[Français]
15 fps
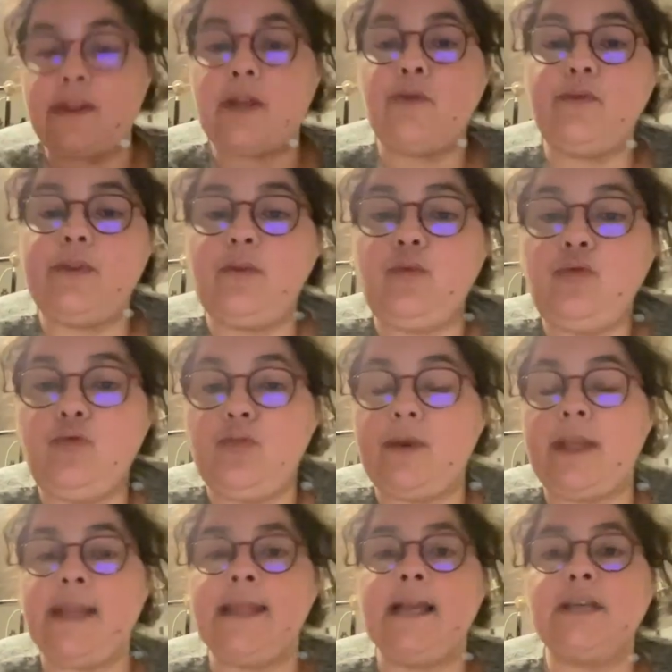le début du
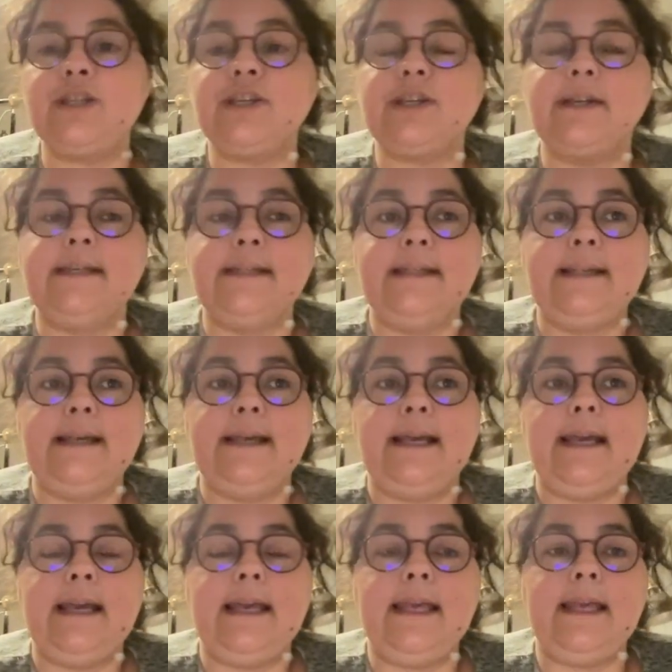Moyen Âge.
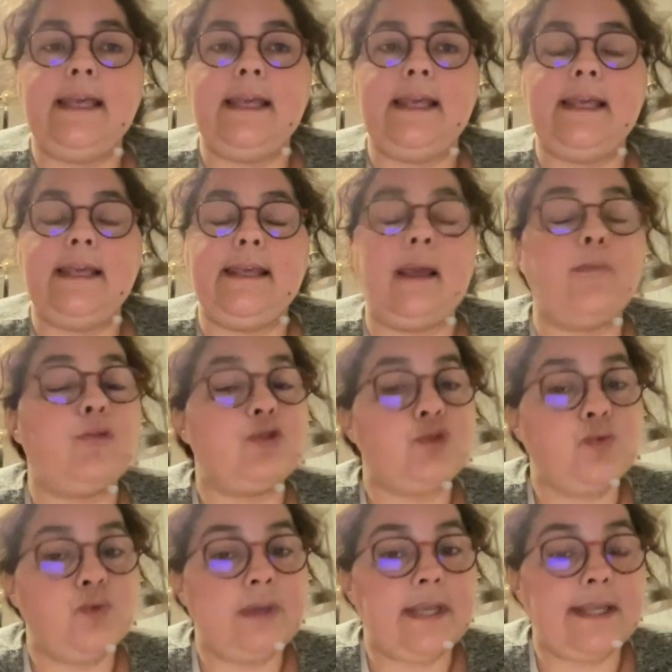Et il y a
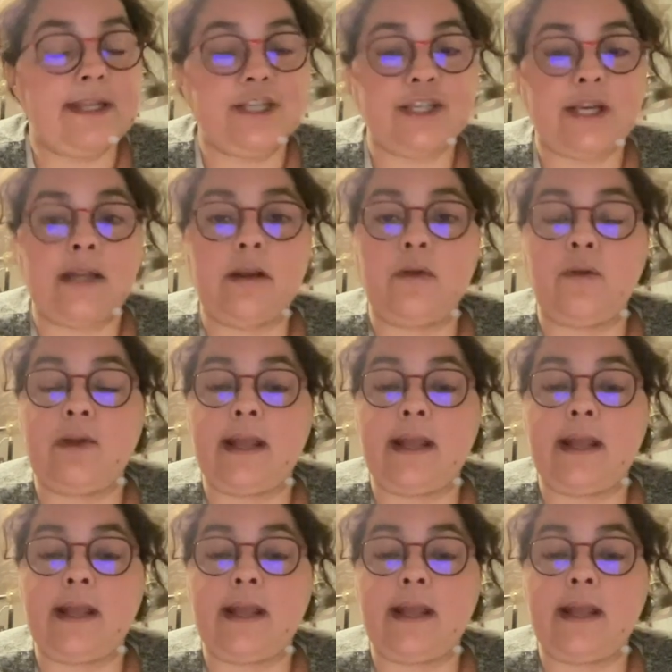Moscou qui est déjà euh,